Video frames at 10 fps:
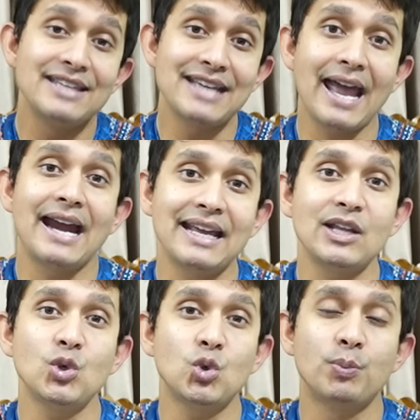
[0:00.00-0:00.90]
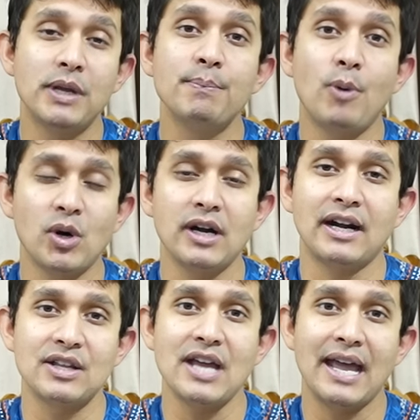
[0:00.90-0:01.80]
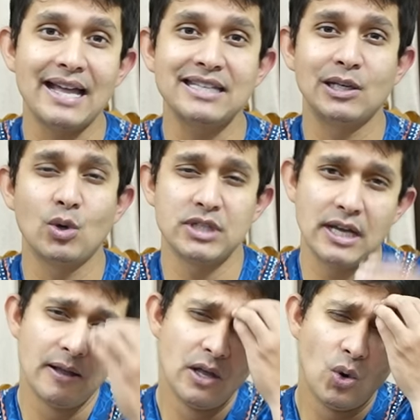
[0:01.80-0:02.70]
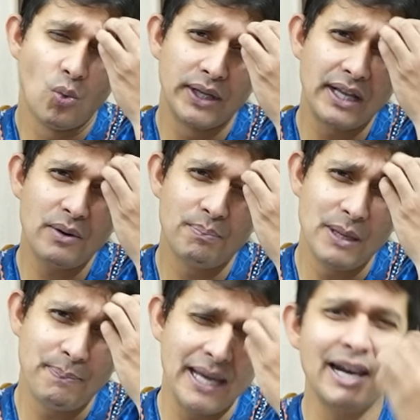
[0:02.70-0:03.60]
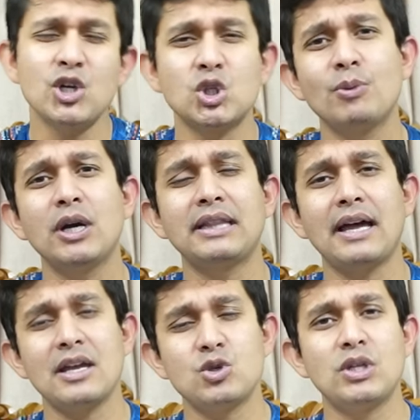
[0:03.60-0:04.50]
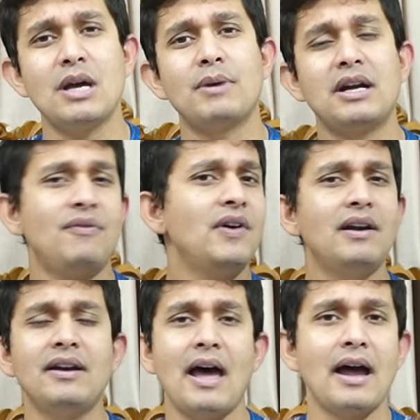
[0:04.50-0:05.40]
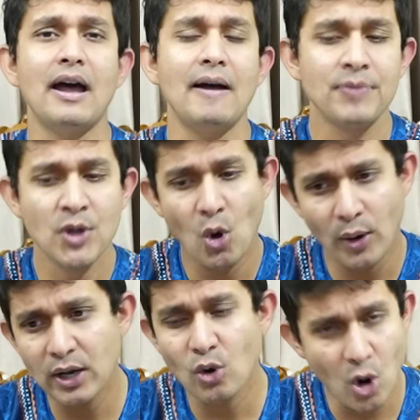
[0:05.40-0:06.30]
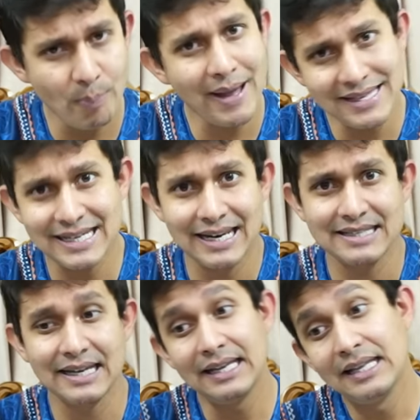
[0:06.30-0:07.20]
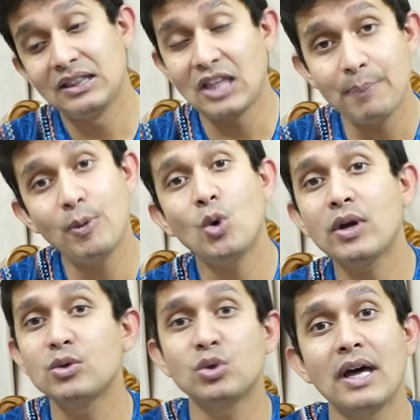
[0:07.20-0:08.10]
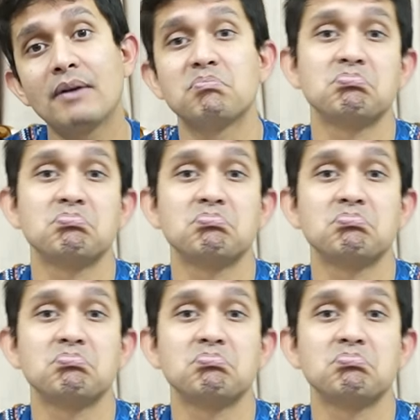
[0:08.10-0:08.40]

এই জায়গাটা কিন্তু খুব ইম্পর্ট্যান্ট একটা জায়গা ছিল যে ওয়েদার বিপিএলের সময় তাকে যদি আমরা ডেফিনেটলি ঢাকা অনেক কম ম্যাচ খেলেছে তারপরেও কিন্তু তার